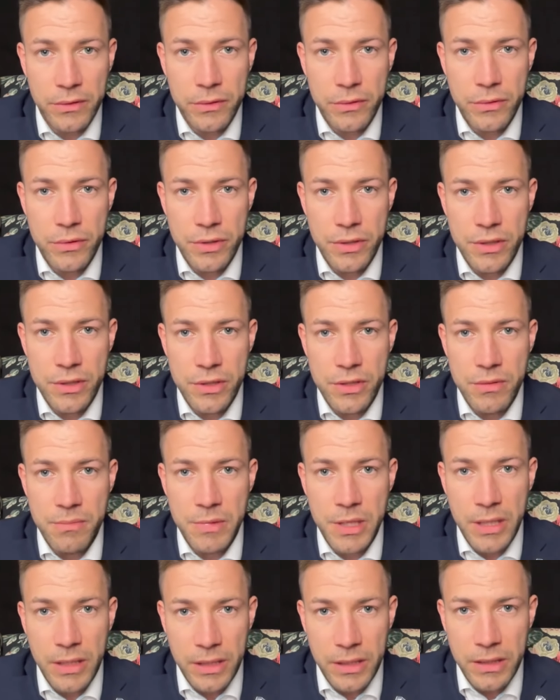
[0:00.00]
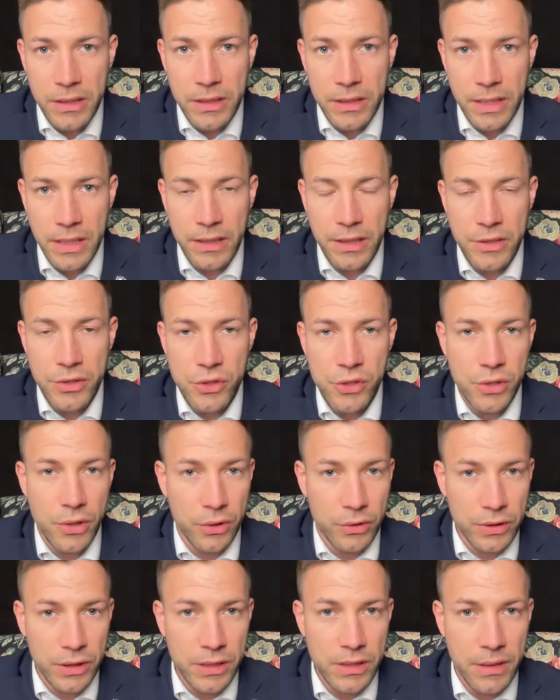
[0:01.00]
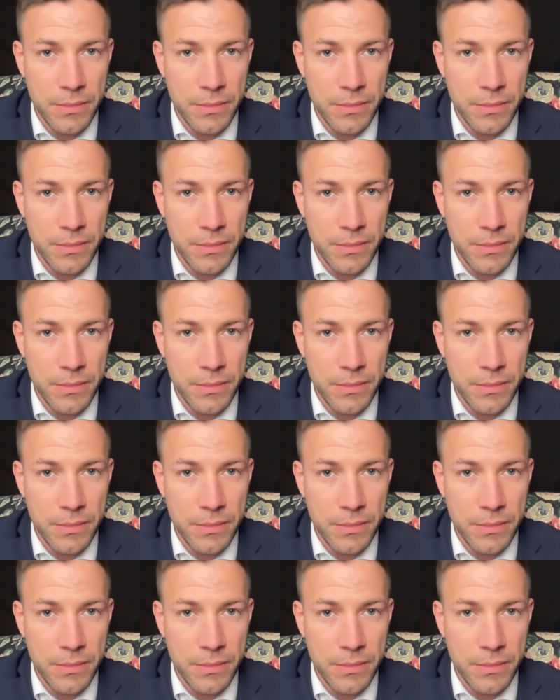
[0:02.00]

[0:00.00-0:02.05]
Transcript: którzy jeszcze mieli jakieś środki